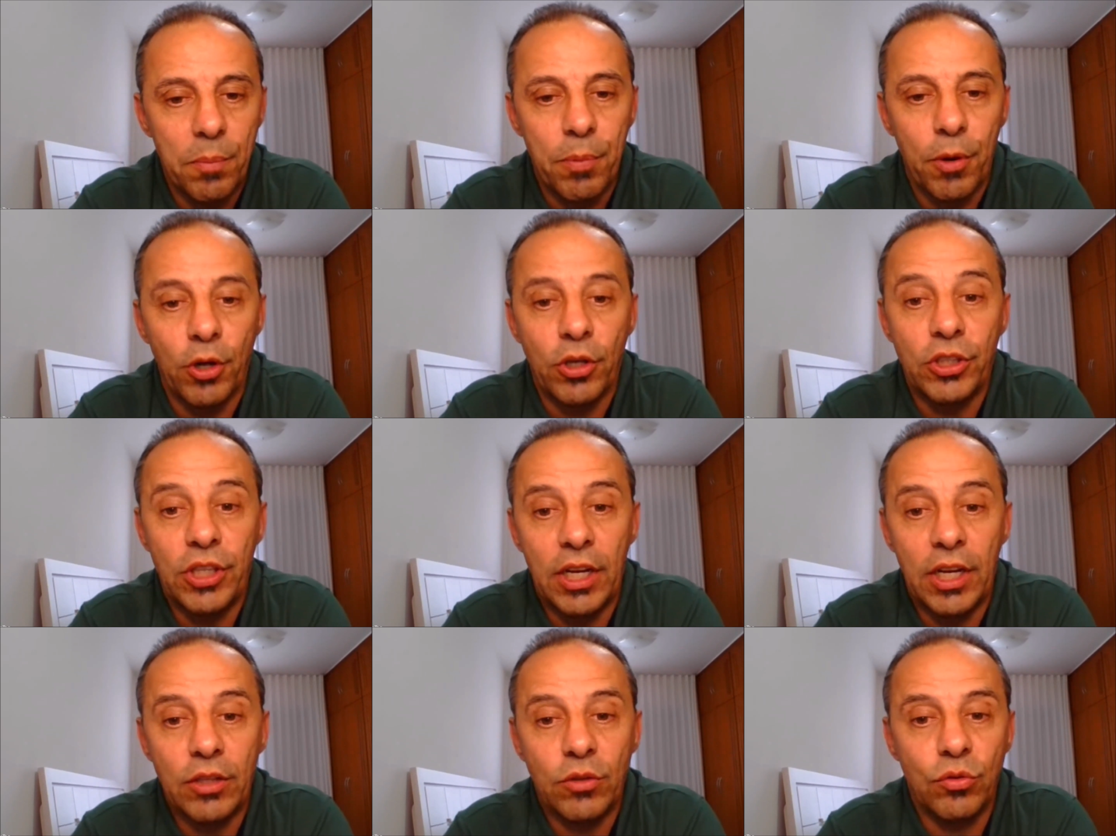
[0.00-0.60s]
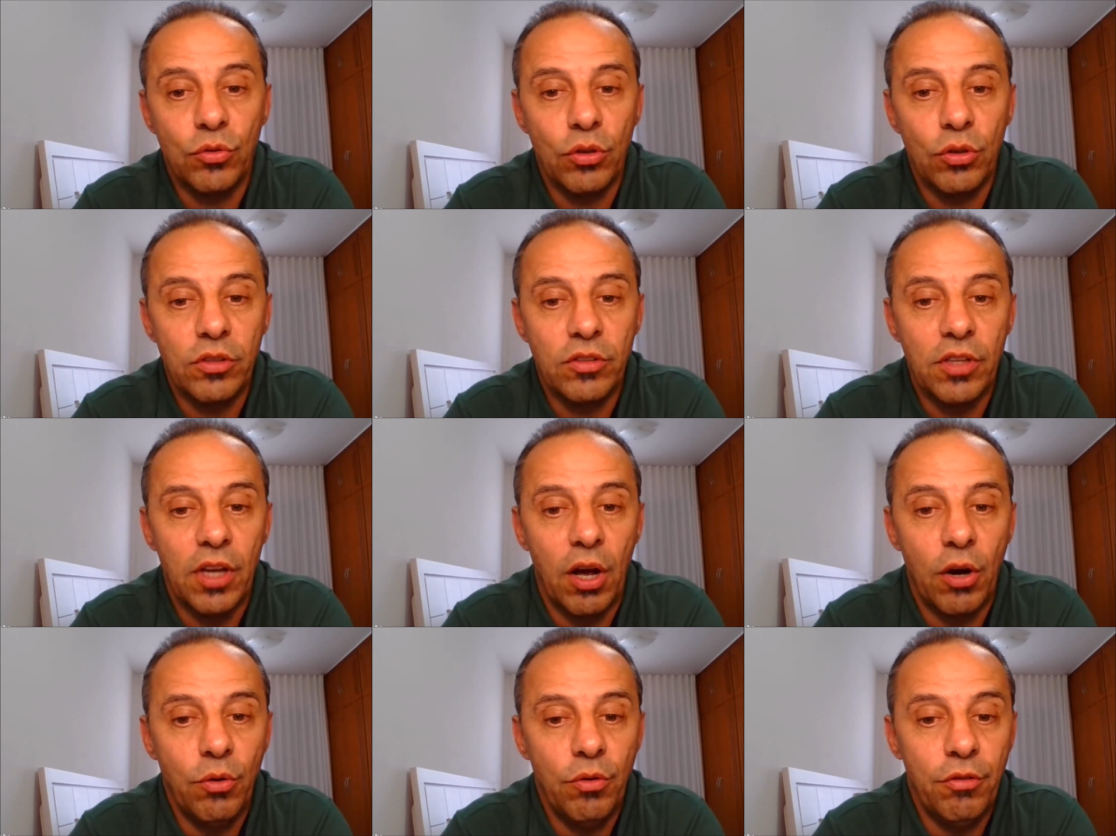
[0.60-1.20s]
nome, Projeto
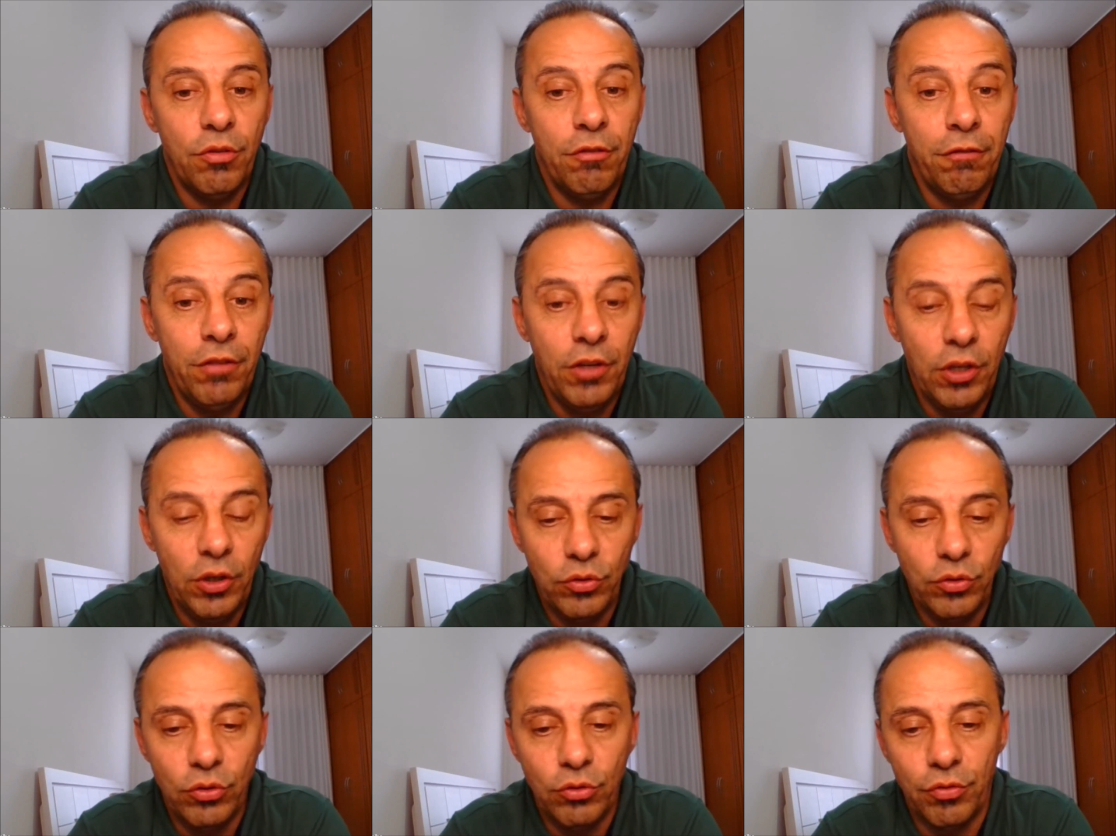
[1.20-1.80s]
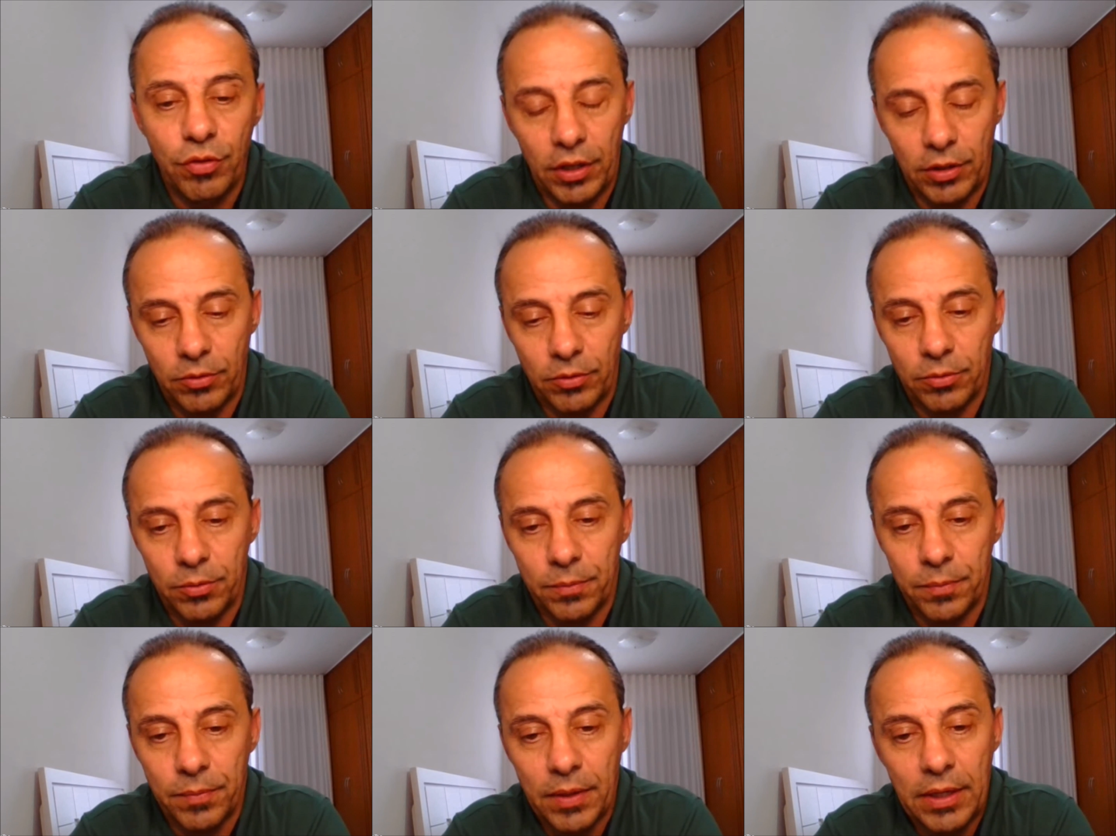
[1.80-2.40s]
Social Filhos do
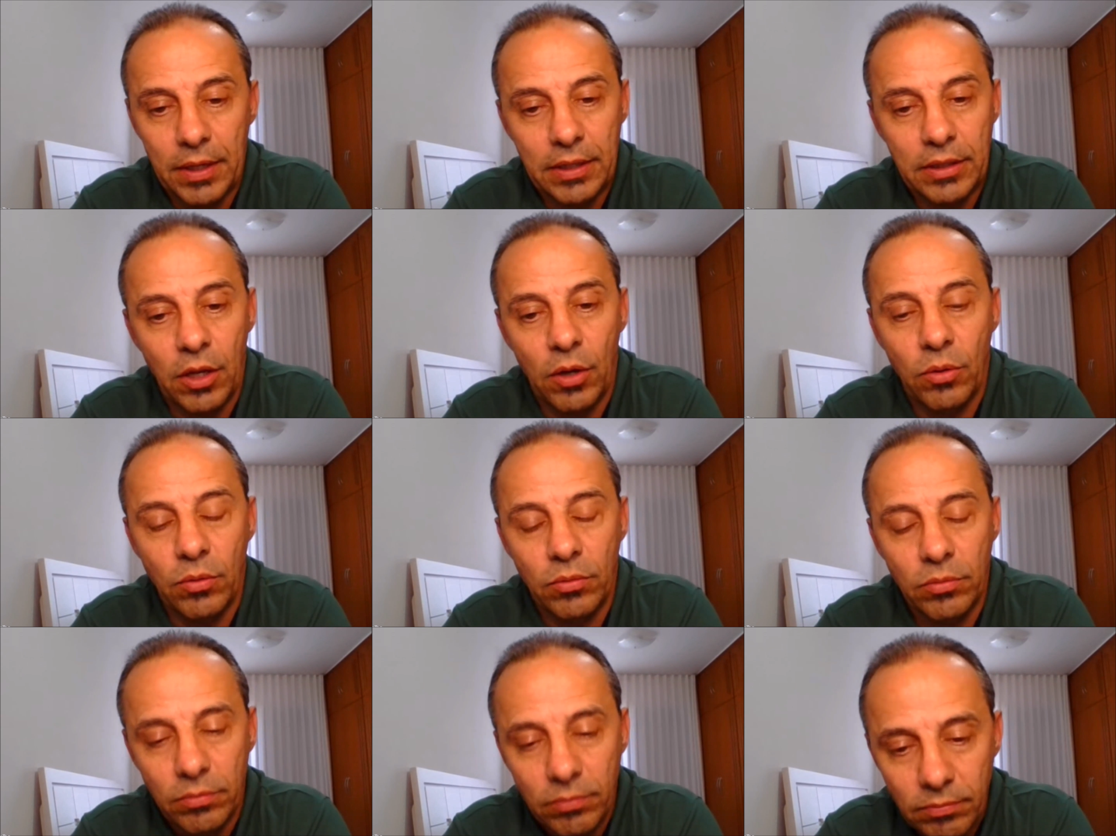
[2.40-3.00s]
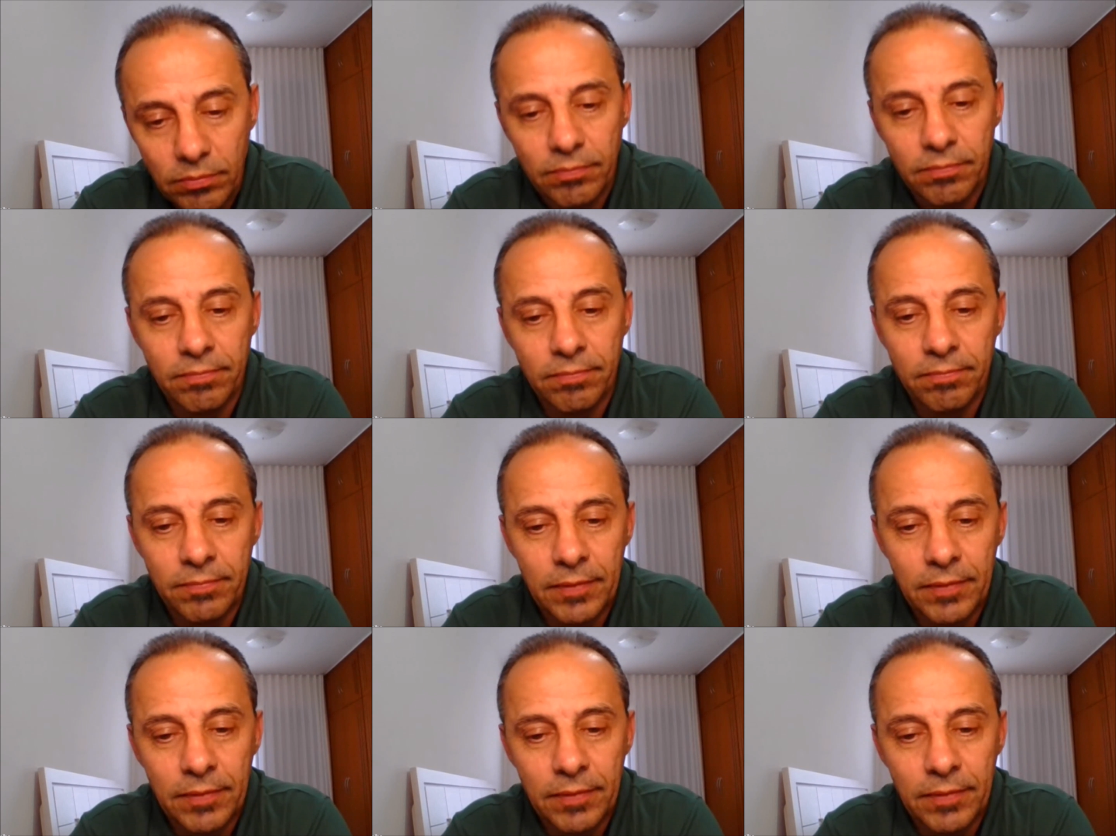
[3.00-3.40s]
Vento. Então,